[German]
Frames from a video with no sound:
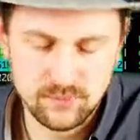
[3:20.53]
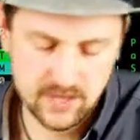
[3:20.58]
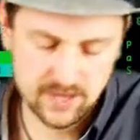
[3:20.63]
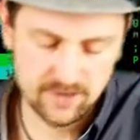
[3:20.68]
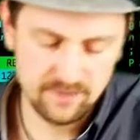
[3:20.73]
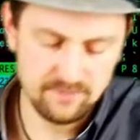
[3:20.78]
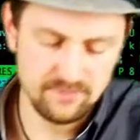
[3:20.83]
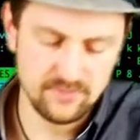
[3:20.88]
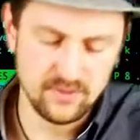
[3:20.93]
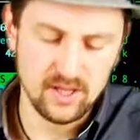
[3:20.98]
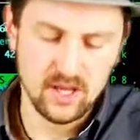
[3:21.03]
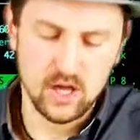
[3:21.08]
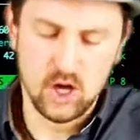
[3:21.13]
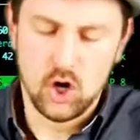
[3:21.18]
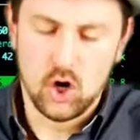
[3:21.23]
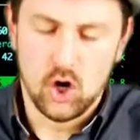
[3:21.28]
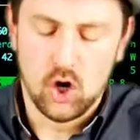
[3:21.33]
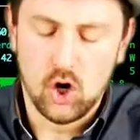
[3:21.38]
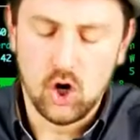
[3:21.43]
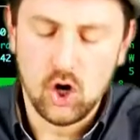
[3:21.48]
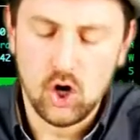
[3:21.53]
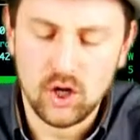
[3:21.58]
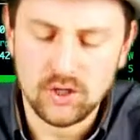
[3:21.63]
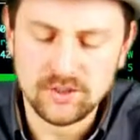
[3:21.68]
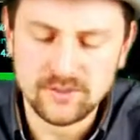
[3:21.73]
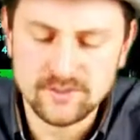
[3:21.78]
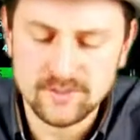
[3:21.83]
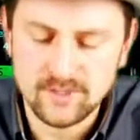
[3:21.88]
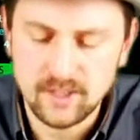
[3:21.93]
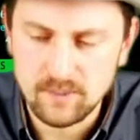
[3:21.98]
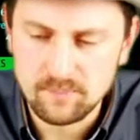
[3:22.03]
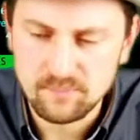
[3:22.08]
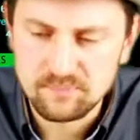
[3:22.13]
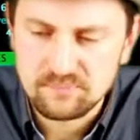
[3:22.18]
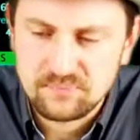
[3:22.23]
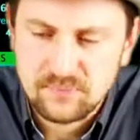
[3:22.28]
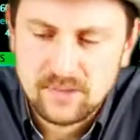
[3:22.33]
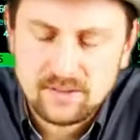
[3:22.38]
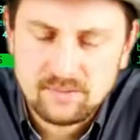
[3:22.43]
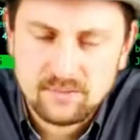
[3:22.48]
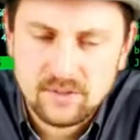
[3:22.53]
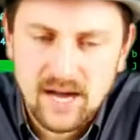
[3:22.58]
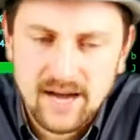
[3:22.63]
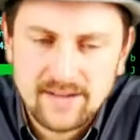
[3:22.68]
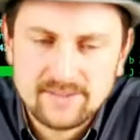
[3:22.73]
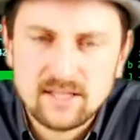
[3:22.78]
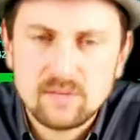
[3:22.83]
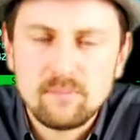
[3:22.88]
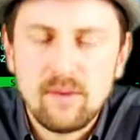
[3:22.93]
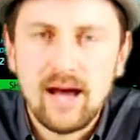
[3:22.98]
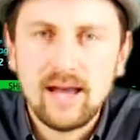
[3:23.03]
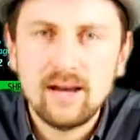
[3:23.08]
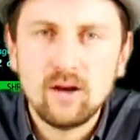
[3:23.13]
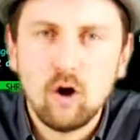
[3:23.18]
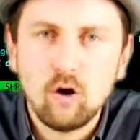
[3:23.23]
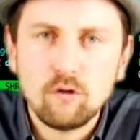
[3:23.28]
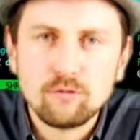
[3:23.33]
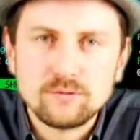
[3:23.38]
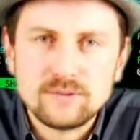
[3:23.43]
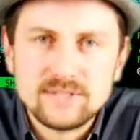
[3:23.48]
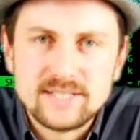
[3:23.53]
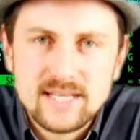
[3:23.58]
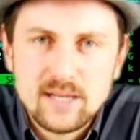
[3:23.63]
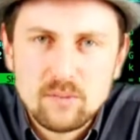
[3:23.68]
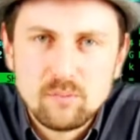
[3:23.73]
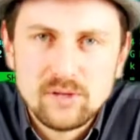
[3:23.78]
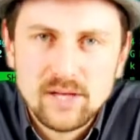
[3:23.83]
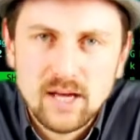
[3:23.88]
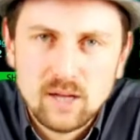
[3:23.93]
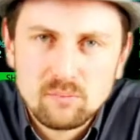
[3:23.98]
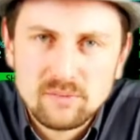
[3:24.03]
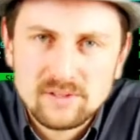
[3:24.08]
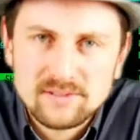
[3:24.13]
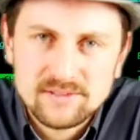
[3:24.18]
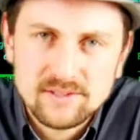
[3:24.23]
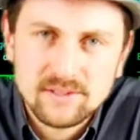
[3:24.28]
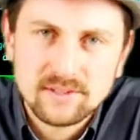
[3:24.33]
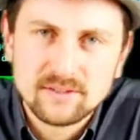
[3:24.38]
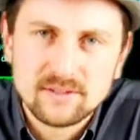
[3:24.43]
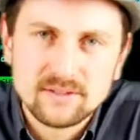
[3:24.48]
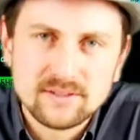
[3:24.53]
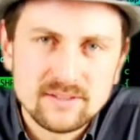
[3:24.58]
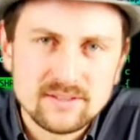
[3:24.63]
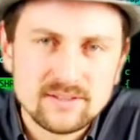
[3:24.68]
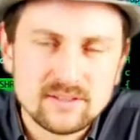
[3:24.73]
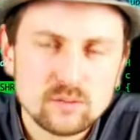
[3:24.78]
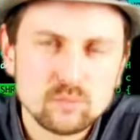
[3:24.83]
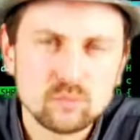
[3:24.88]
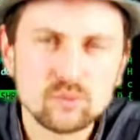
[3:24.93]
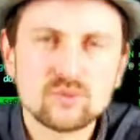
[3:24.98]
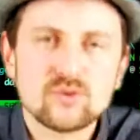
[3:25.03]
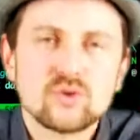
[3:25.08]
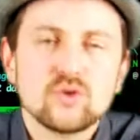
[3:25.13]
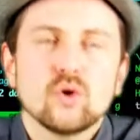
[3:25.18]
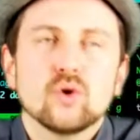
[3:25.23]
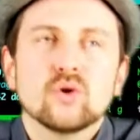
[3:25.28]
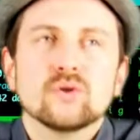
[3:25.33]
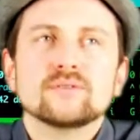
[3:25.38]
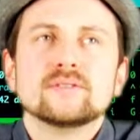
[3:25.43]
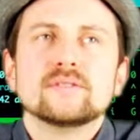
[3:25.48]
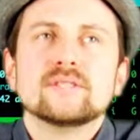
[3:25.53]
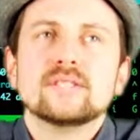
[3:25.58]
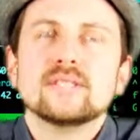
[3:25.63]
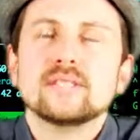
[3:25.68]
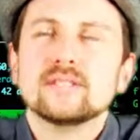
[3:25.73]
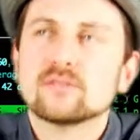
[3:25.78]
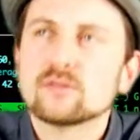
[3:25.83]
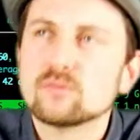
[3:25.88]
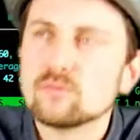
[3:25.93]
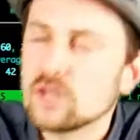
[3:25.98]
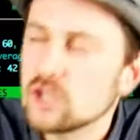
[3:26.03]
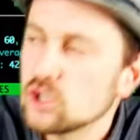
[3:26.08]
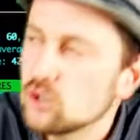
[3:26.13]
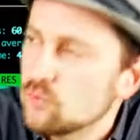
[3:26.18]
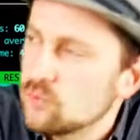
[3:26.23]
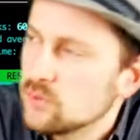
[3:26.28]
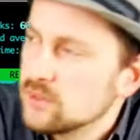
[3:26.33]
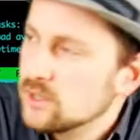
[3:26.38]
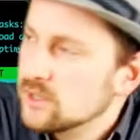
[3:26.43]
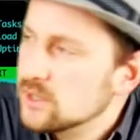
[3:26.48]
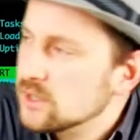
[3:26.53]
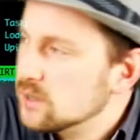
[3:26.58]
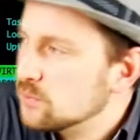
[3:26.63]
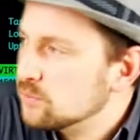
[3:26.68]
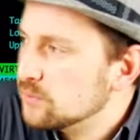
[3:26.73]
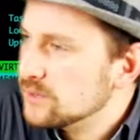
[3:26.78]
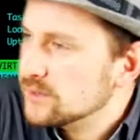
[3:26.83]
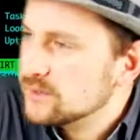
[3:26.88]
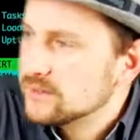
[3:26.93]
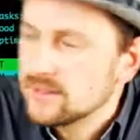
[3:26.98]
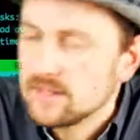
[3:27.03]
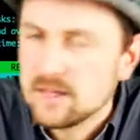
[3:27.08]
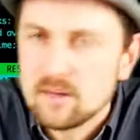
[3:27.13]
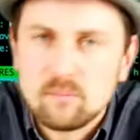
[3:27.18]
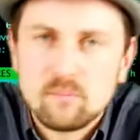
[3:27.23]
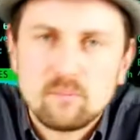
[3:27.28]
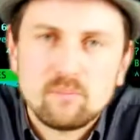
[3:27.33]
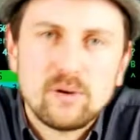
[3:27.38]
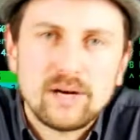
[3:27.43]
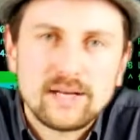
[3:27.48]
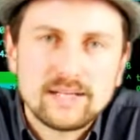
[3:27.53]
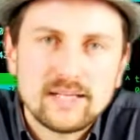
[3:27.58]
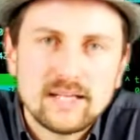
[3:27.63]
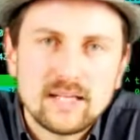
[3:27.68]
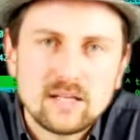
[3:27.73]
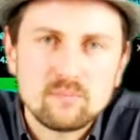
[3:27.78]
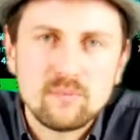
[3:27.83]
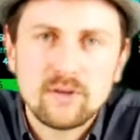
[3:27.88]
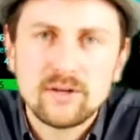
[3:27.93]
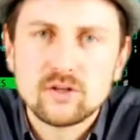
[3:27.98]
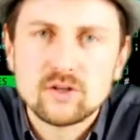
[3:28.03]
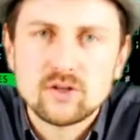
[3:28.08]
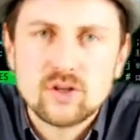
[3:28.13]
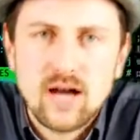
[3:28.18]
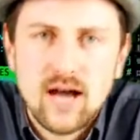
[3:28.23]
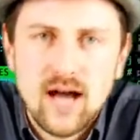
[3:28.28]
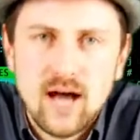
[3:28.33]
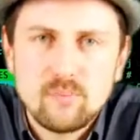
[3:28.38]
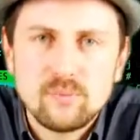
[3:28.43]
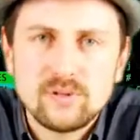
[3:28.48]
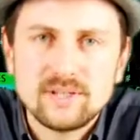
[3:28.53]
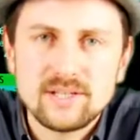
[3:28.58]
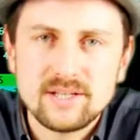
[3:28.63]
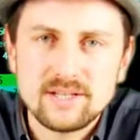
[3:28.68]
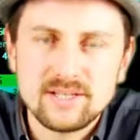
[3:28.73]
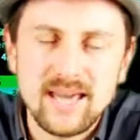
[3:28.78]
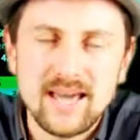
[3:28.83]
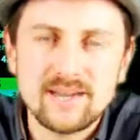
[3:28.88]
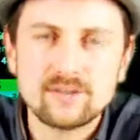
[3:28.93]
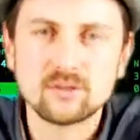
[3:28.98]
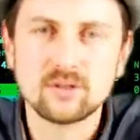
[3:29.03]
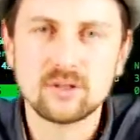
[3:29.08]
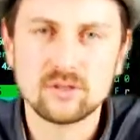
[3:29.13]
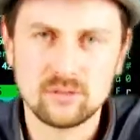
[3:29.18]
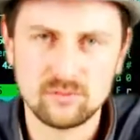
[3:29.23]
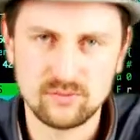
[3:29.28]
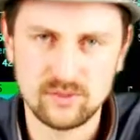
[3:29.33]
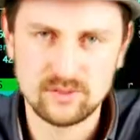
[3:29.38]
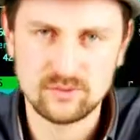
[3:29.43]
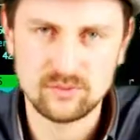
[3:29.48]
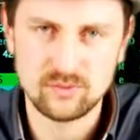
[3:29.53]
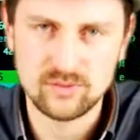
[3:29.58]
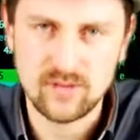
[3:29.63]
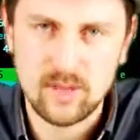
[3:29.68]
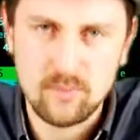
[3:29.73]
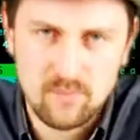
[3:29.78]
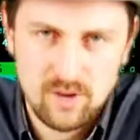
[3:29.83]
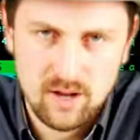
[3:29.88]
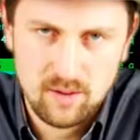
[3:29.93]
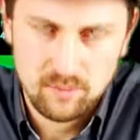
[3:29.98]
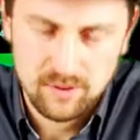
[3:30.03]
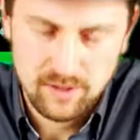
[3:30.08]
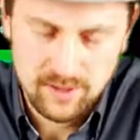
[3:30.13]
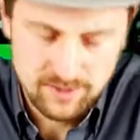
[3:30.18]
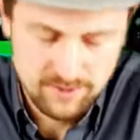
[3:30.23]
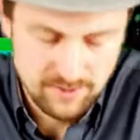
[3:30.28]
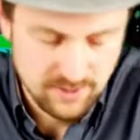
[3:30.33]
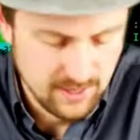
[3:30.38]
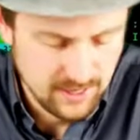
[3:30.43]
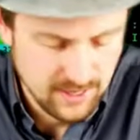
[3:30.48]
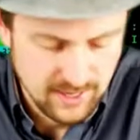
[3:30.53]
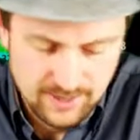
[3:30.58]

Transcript: Ja, und ähm, ja, ich sag mal, alle auf Debian basierenden Distributionen, die zum Beispiel mit dem Paketmanager apt-get e oder sowas zusammenarbeiten,